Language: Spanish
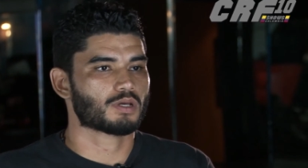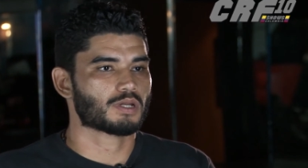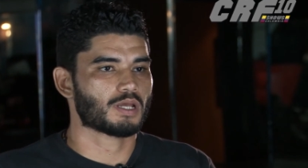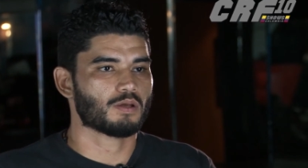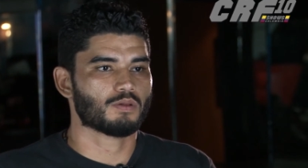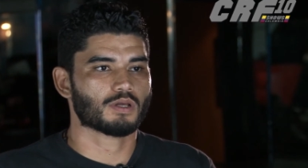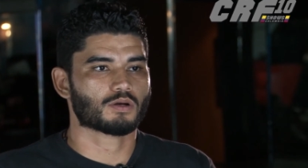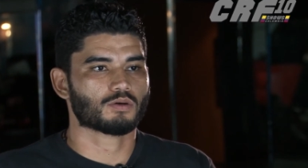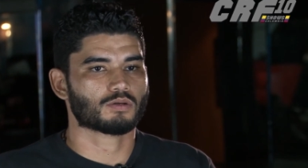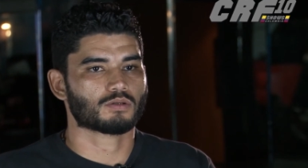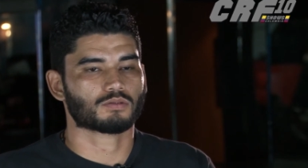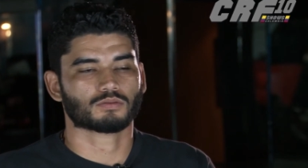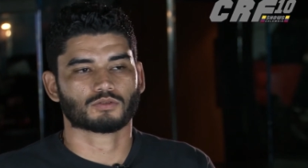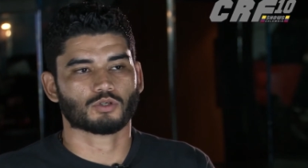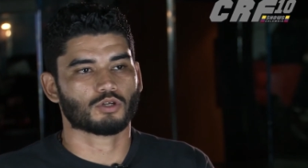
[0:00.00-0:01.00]
increíble
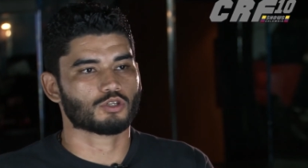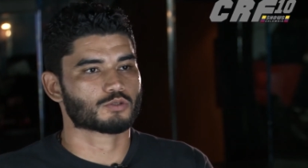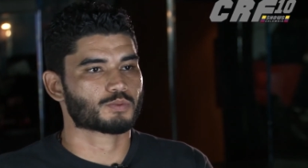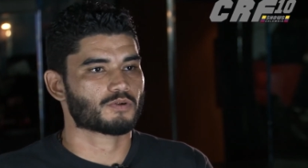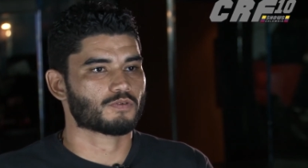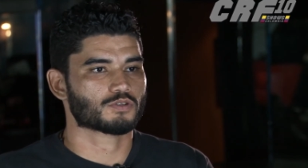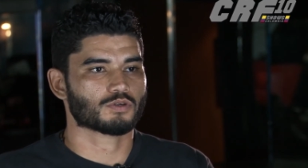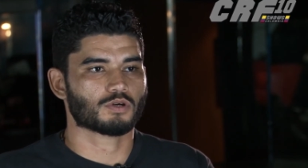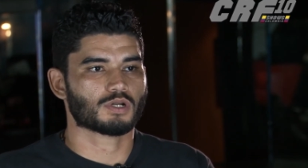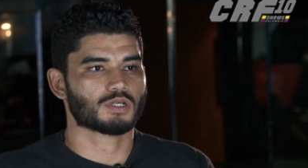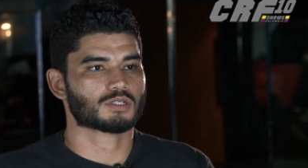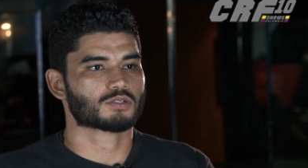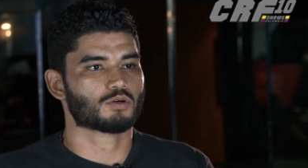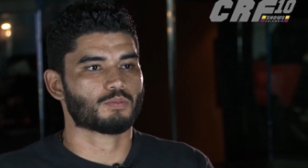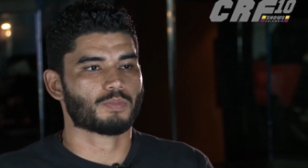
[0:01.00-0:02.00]
con todos los
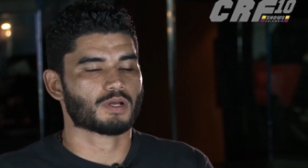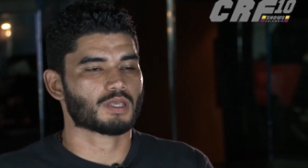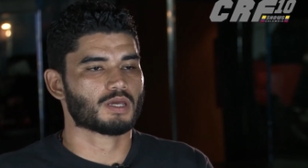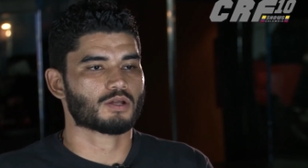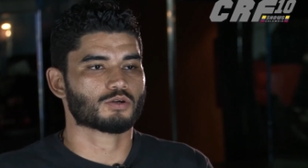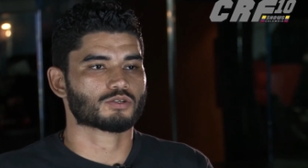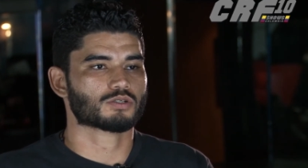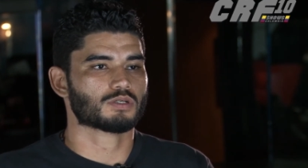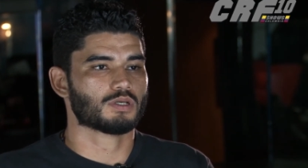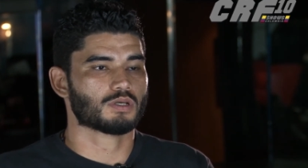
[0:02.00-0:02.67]
profesores, compañeros,